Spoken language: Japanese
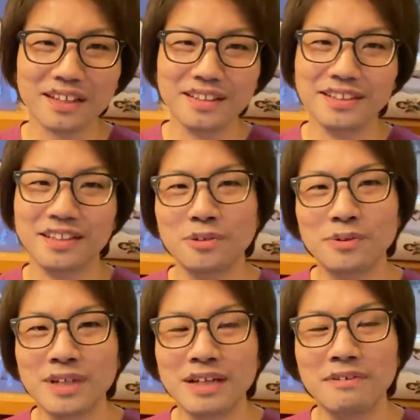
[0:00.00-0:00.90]
で、
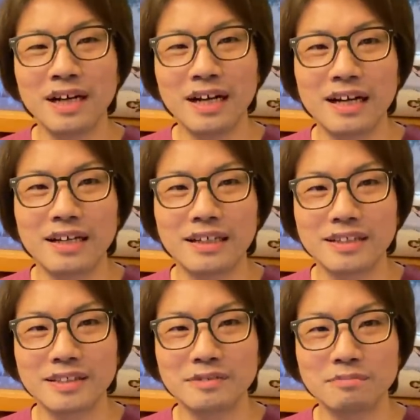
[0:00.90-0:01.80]
これは
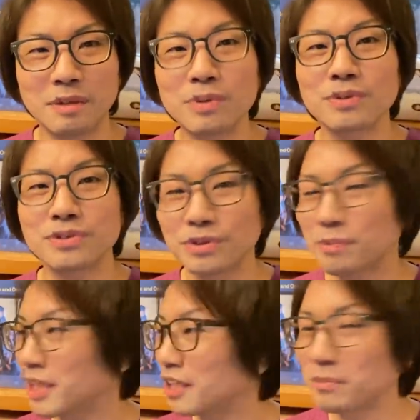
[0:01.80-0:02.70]
まあ、僕ちょっ
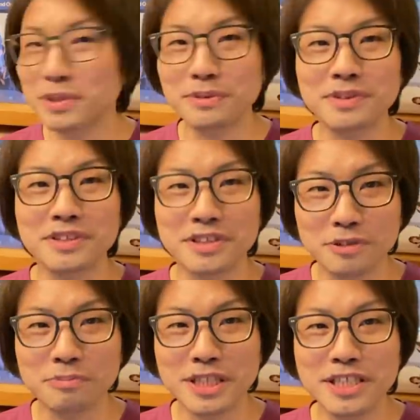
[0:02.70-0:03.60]
とピアノも弾くんですけ
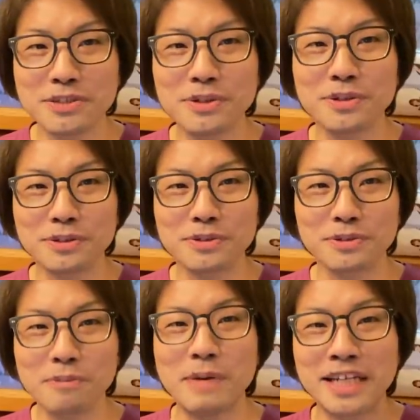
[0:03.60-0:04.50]
ど、ビリー・ジョエル
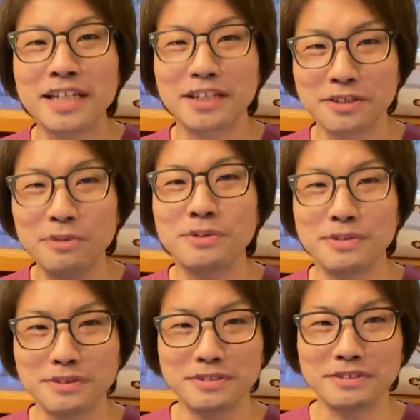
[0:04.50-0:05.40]
の真似なんかよ
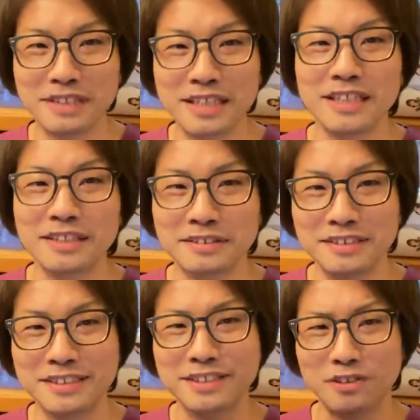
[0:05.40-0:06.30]
く、
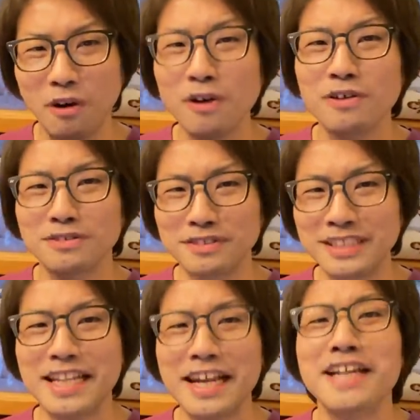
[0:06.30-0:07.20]
えー、すごく
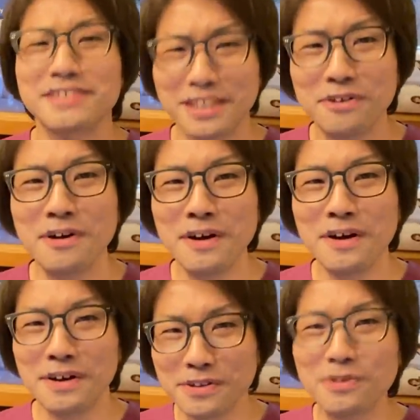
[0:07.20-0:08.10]
似てないんですけど、
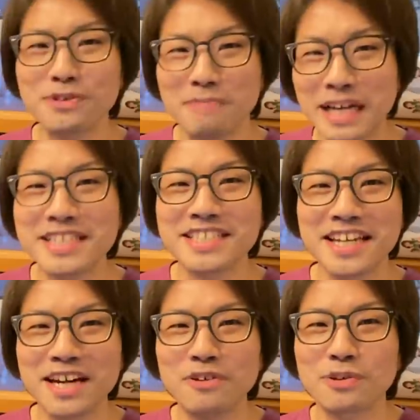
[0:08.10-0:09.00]
よく真似し
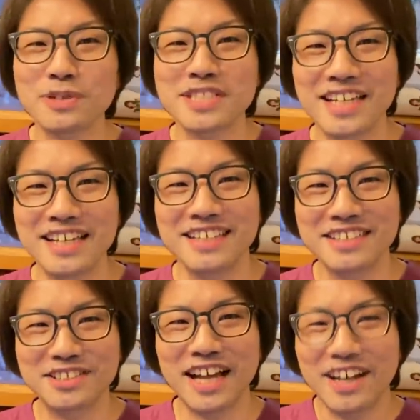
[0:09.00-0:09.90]
てやろうとして
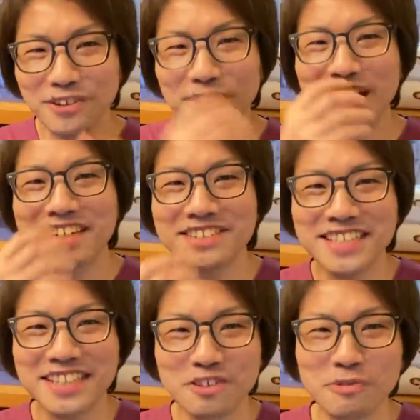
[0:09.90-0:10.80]
たトライアルし
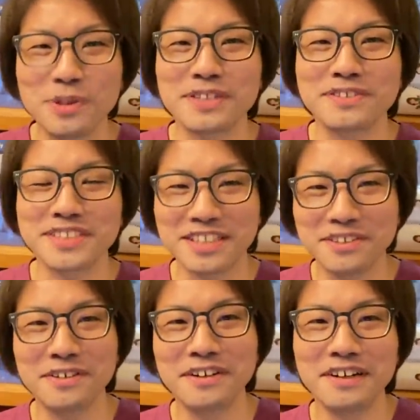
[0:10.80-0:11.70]
たんで覚えてるんですけど、